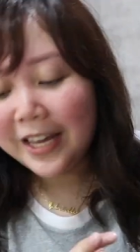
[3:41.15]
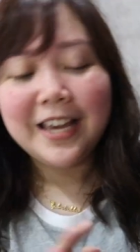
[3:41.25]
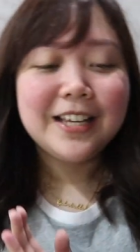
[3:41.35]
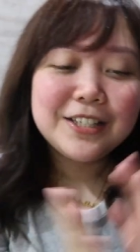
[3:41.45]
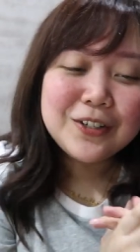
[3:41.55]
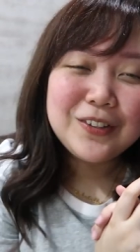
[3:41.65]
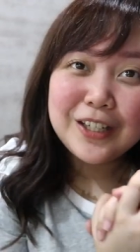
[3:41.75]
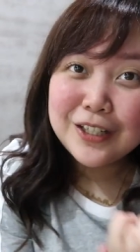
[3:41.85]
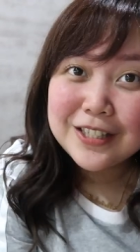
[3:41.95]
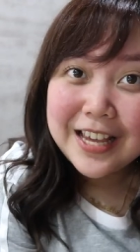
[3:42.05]
Okay, so
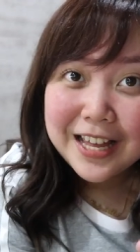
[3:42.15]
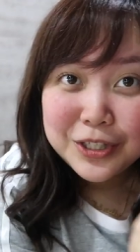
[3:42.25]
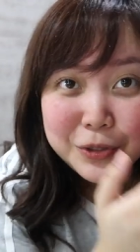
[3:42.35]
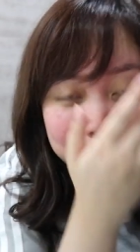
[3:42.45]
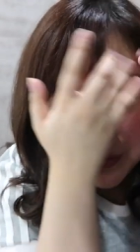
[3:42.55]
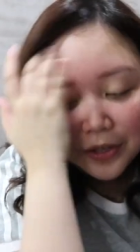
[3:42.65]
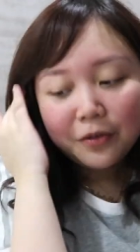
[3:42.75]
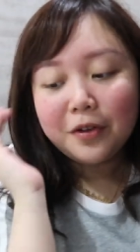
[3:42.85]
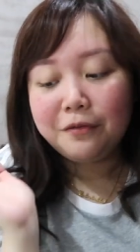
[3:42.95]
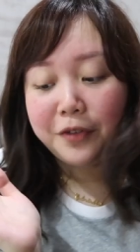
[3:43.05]
let us get to
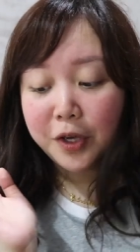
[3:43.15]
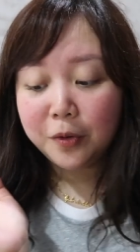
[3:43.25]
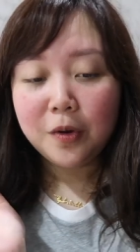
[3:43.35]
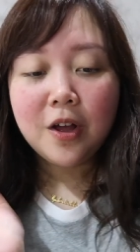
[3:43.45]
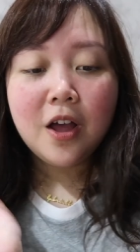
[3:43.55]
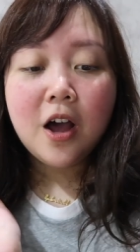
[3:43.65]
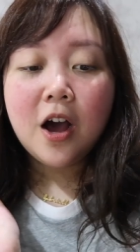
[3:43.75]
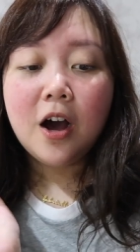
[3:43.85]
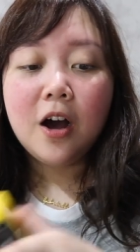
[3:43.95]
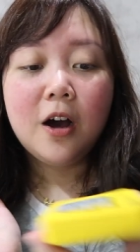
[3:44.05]
the review.
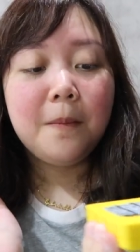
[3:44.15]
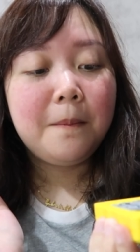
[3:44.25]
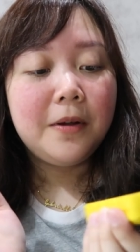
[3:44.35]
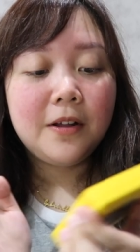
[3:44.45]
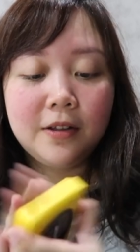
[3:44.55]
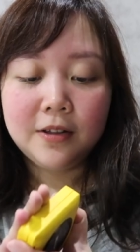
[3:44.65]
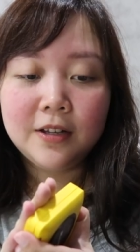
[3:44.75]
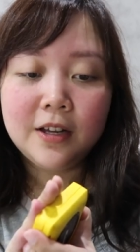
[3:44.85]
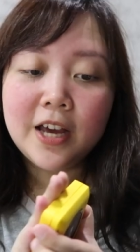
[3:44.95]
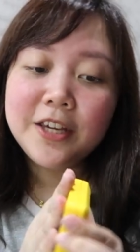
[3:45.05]
Um,
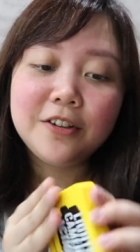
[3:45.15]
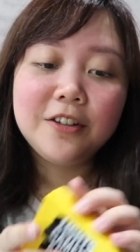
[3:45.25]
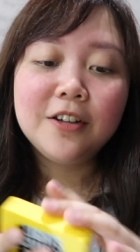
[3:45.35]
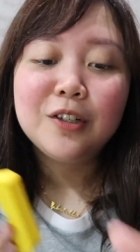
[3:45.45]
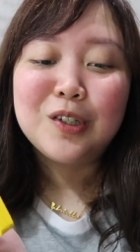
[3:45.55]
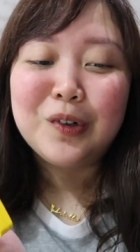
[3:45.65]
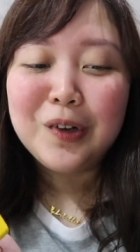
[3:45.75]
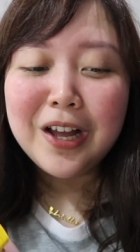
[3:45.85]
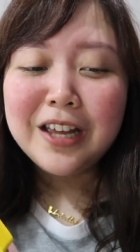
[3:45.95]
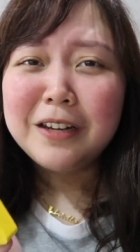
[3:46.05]
ayun.
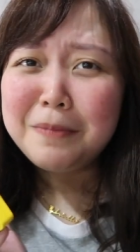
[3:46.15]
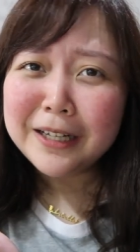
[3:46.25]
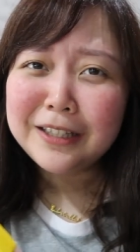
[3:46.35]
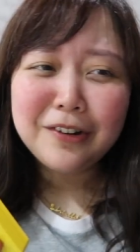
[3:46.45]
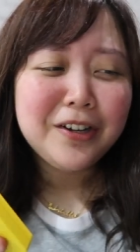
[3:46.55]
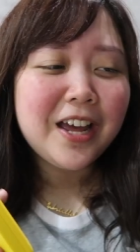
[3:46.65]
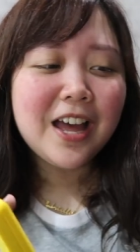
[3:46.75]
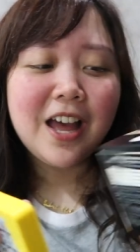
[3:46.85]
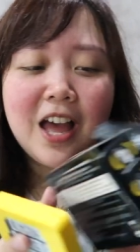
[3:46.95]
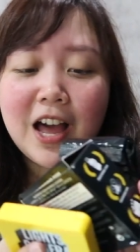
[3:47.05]
So, napakita ko
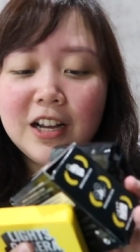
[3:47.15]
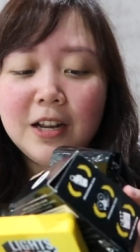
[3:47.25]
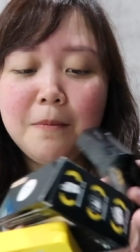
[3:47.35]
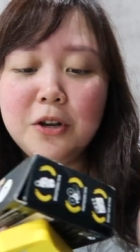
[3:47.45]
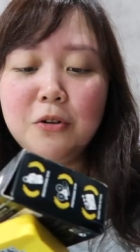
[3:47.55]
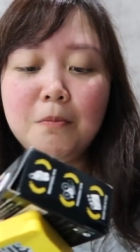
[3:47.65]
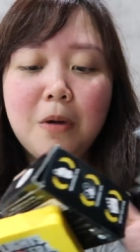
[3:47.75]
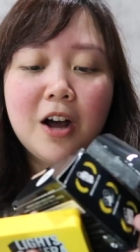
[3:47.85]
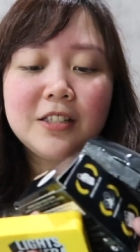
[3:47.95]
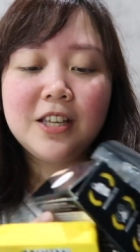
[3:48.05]
na, ang laman ng
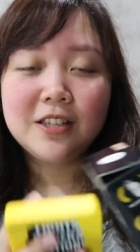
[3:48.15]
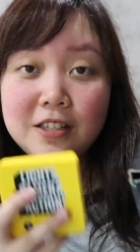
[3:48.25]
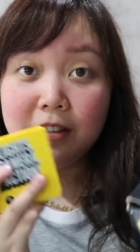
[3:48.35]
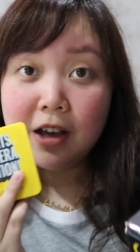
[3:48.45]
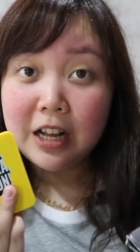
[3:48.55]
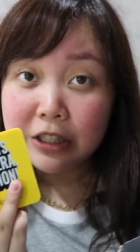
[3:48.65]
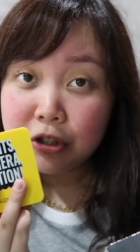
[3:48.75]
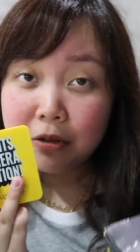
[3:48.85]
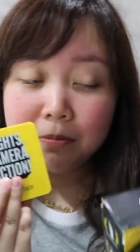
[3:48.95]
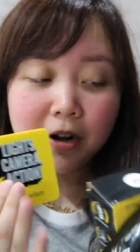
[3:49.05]
box is the
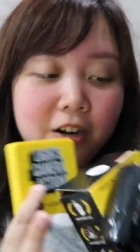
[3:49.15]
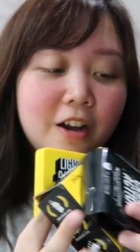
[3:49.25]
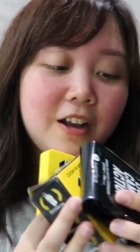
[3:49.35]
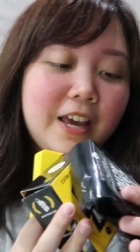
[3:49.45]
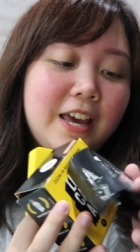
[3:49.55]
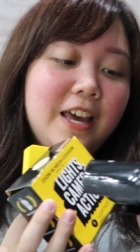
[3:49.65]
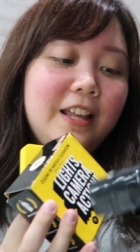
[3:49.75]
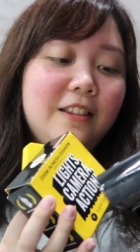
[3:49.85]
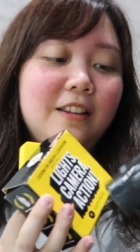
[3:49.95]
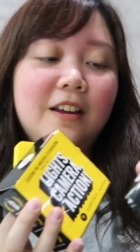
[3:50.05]
actual product
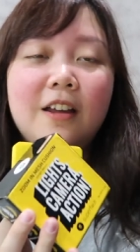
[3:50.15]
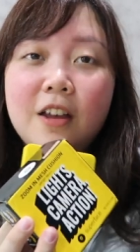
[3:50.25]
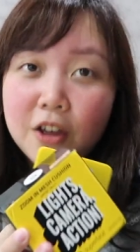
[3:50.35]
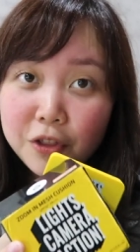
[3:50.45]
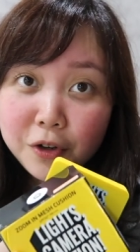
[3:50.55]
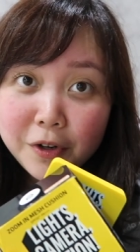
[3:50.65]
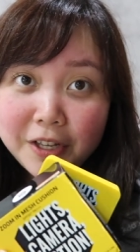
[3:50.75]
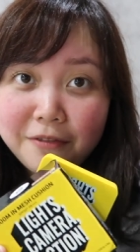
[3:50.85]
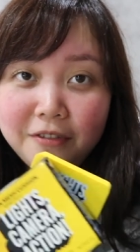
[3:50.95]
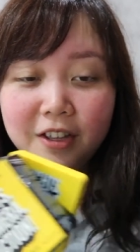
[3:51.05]
and the
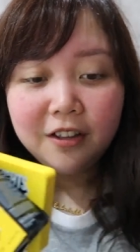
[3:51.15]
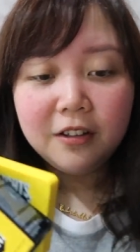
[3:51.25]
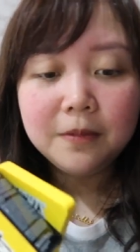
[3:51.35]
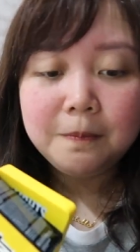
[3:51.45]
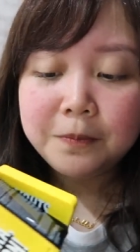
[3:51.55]
refill.